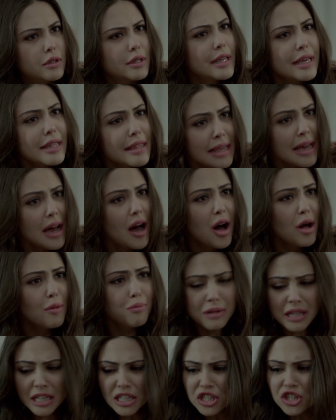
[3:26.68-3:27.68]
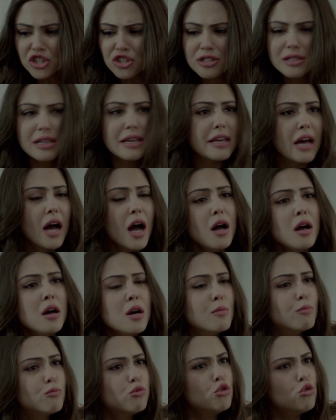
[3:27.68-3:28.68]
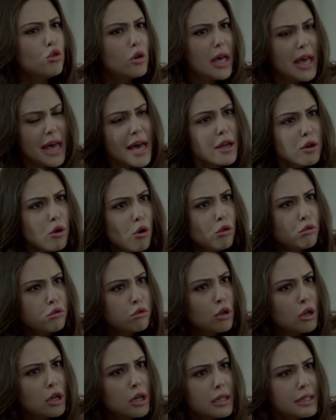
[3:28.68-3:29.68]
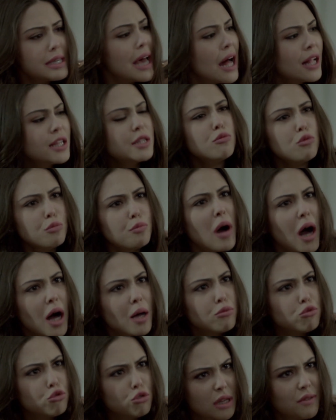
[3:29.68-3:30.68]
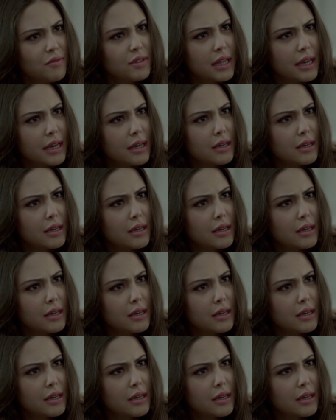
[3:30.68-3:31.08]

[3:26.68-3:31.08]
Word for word: Ne ne abla işte ya. Bu Erol geldi bu Babür'ün evine.